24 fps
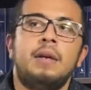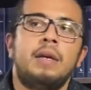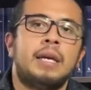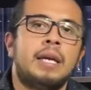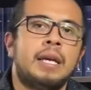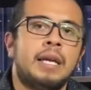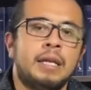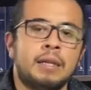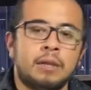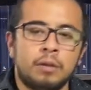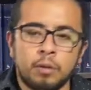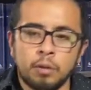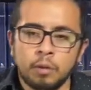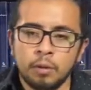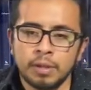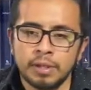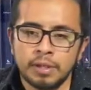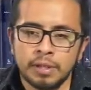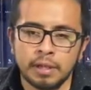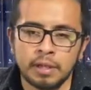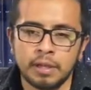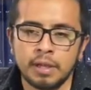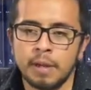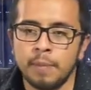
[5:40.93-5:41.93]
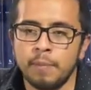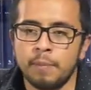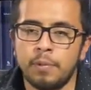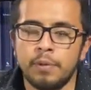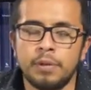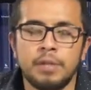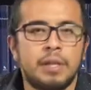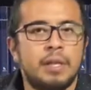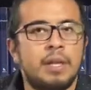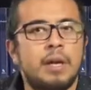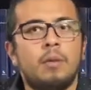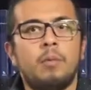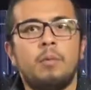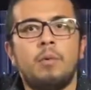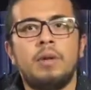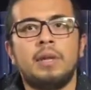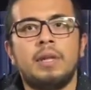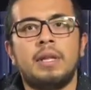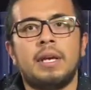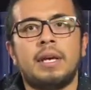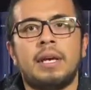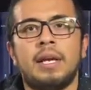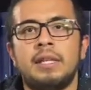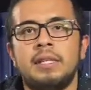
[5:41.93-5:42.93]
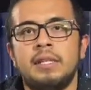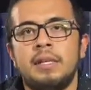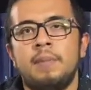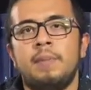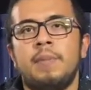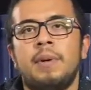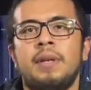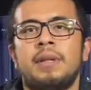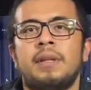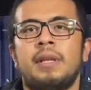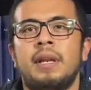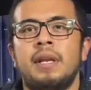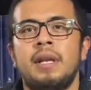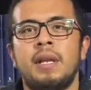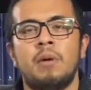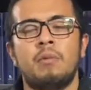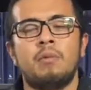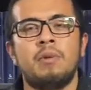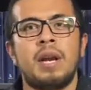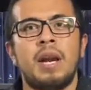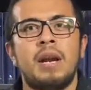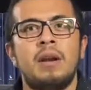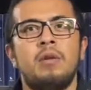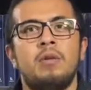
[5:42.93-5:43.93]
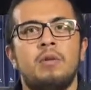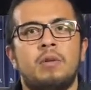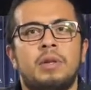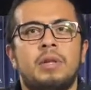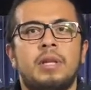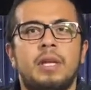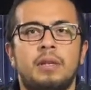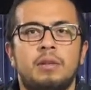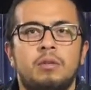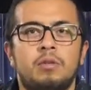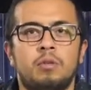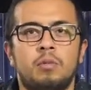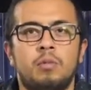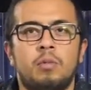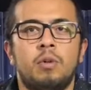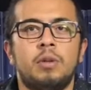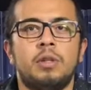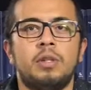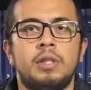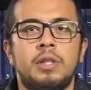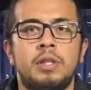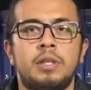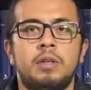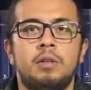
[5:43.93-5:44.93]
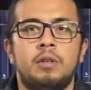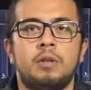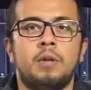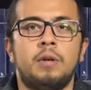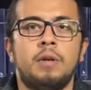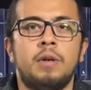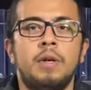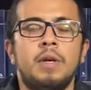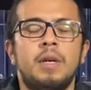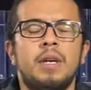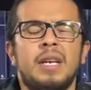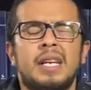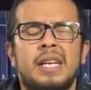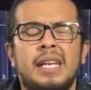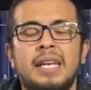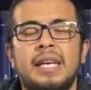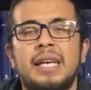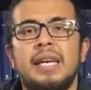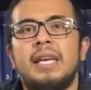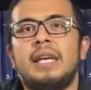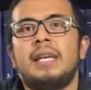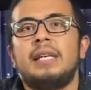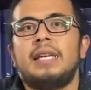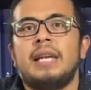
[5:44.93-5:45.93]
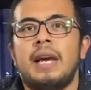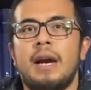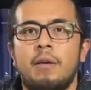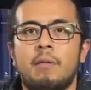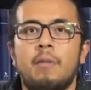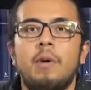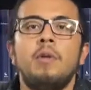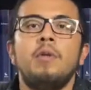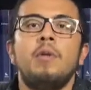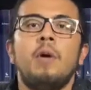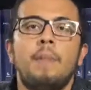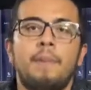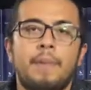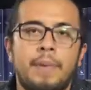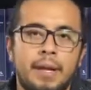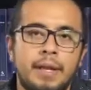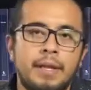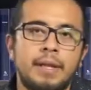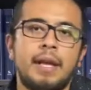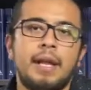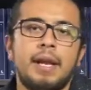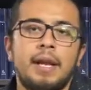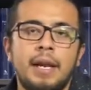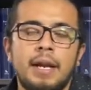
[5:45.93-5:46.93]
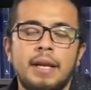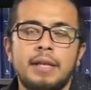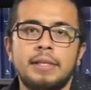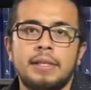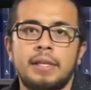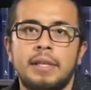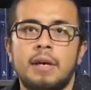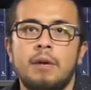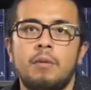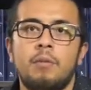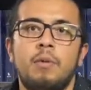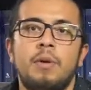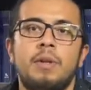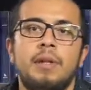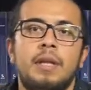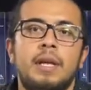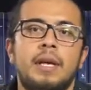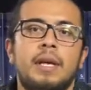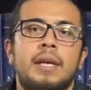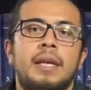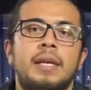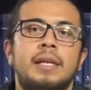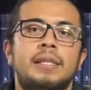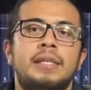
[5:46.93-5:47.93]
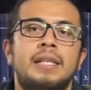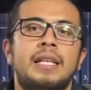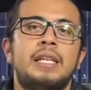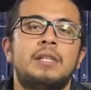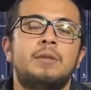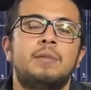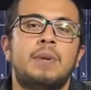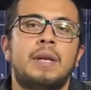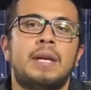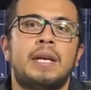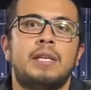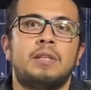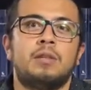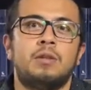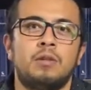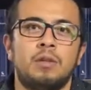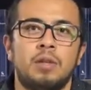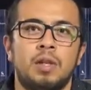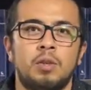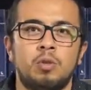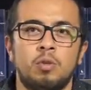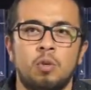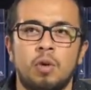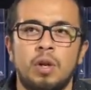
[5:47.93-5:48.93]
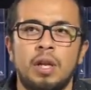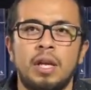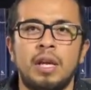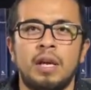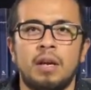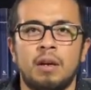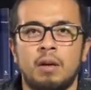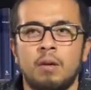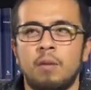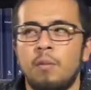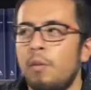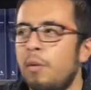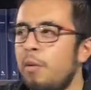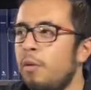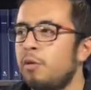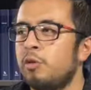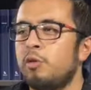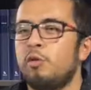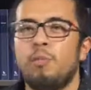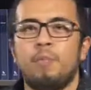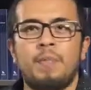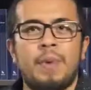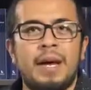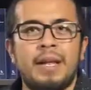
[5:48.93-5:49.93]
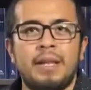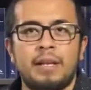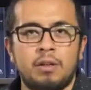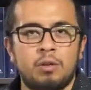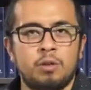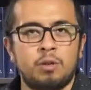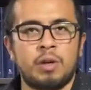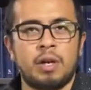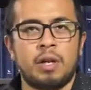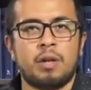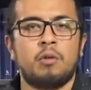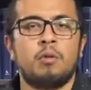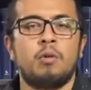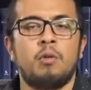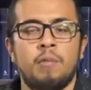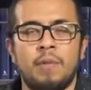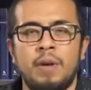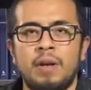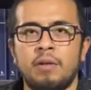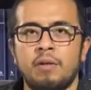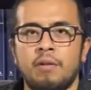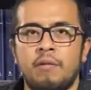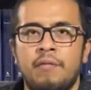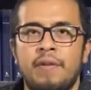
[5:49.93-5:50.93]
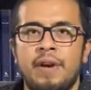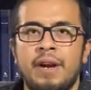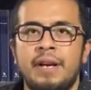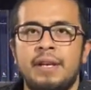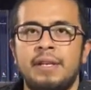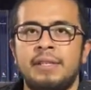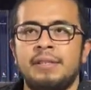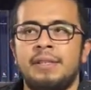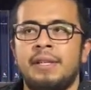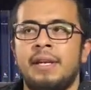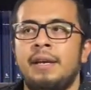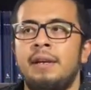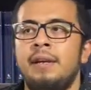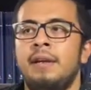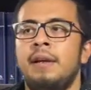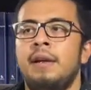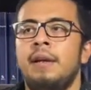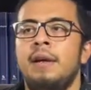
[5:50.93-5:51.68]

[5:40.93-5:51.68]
En todo ese tiempo se da cuenta que él siempre traía una nota en su bolsillo que ya cuando aprende a leer se da cuenta que es la explicación de su origen, cómo su padre, su creador, Víctor Frankenstein,